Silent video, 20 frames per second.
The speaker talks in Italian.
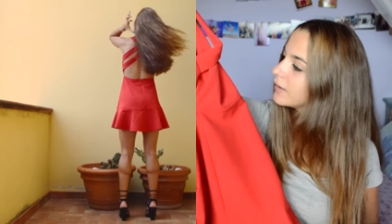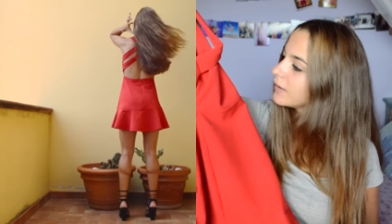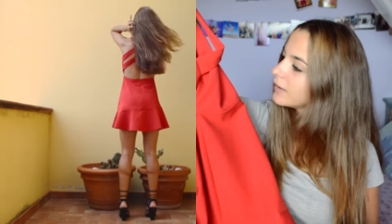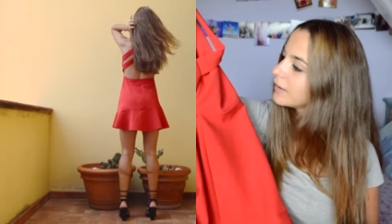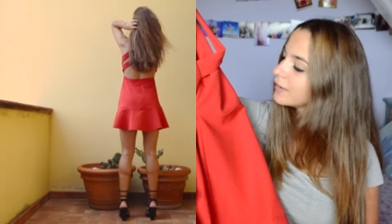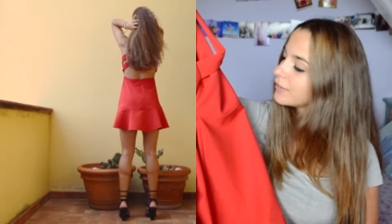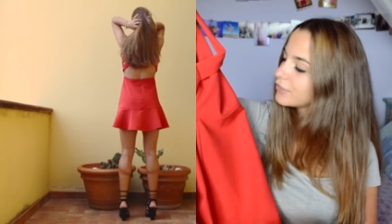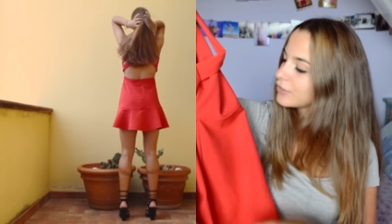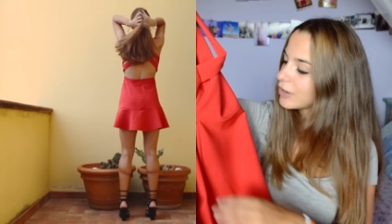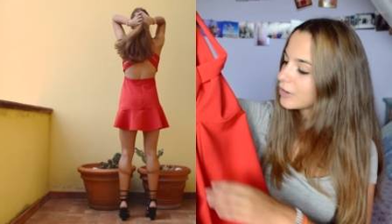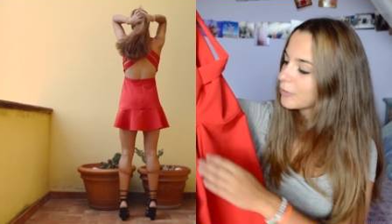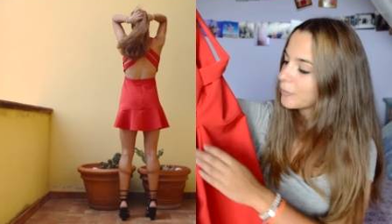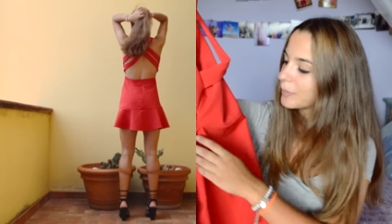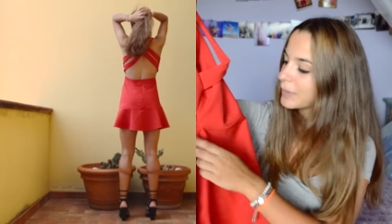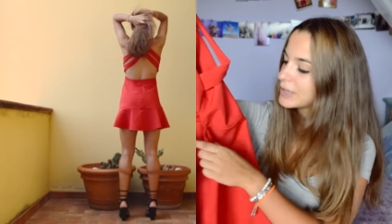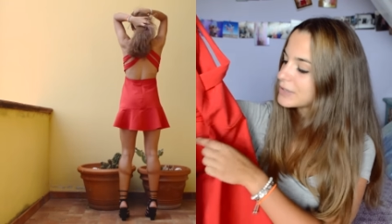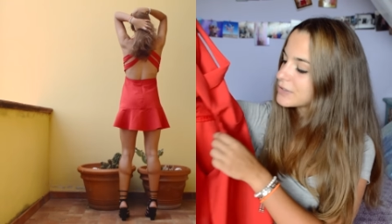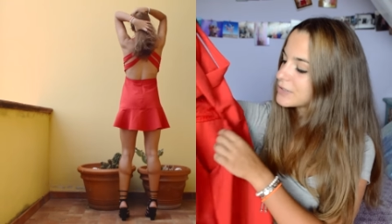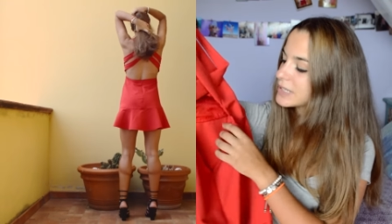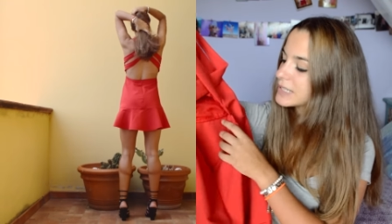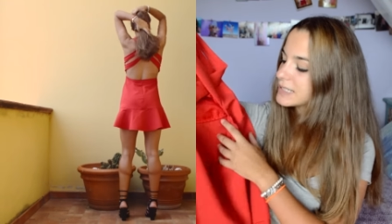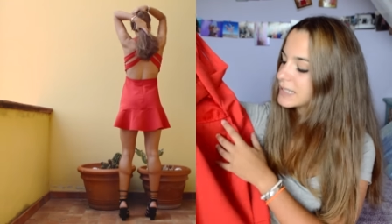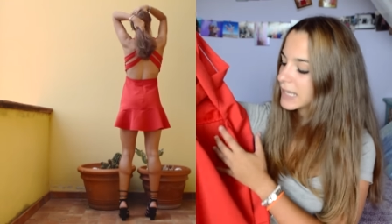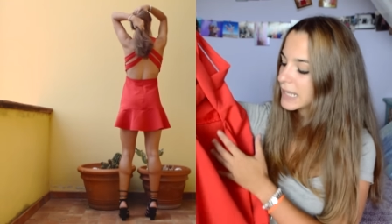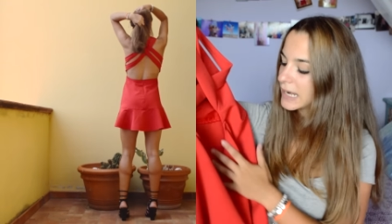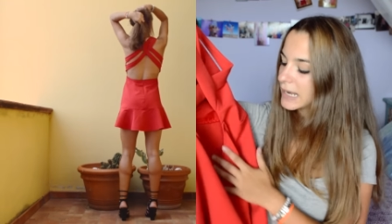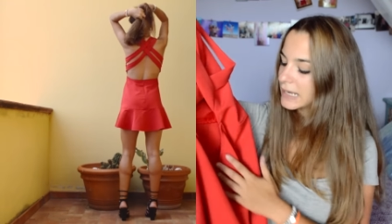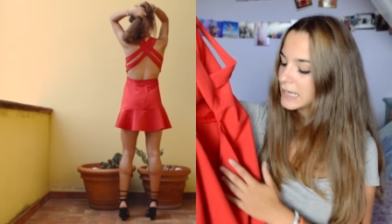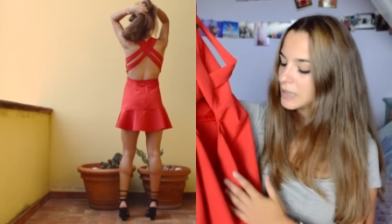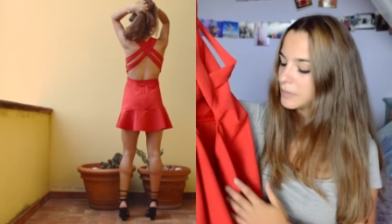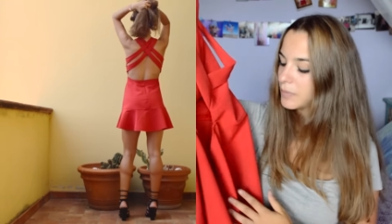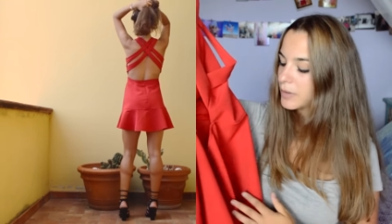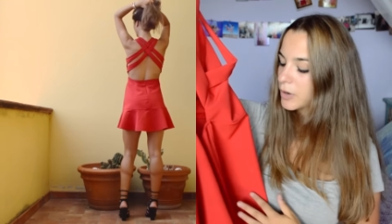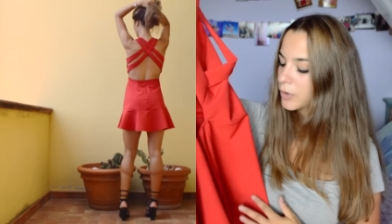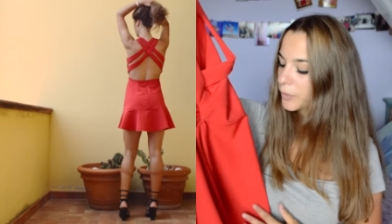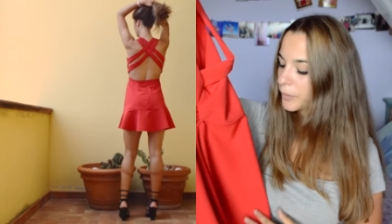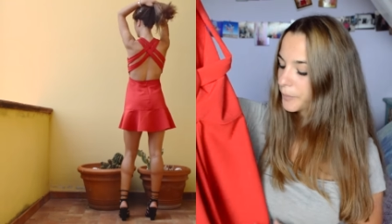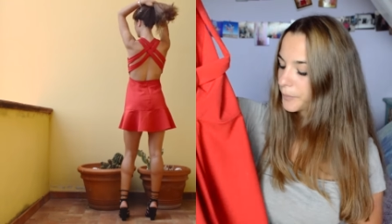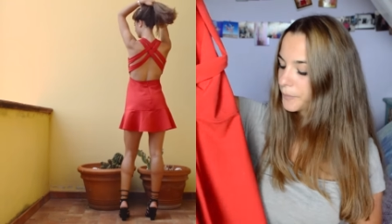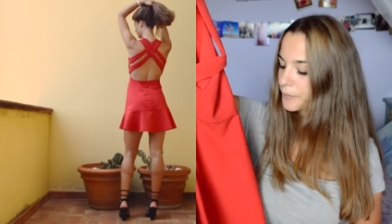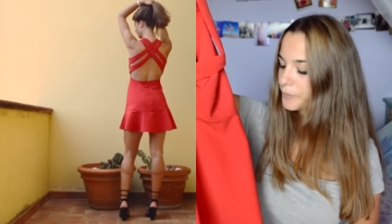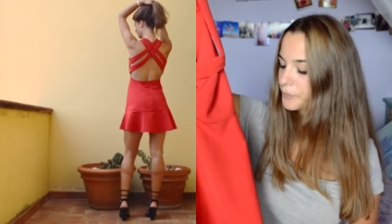e c'è un pezzo di schiena libero